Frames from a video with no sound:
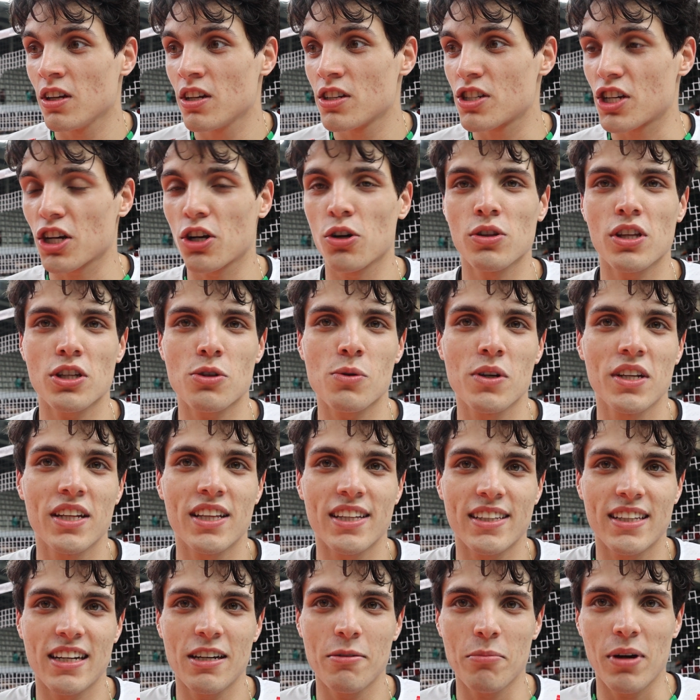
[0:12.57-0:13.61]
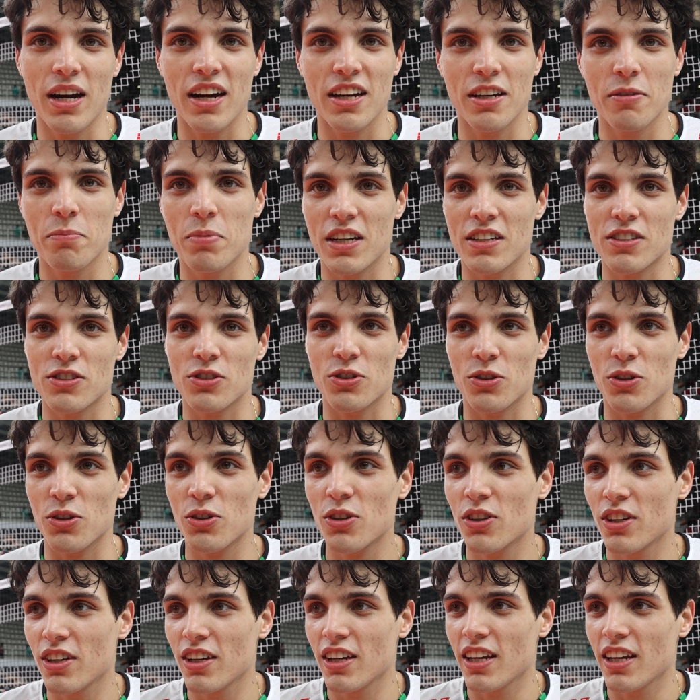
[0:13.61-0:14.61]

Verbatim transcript: si conta sulle dita delle mani, penso.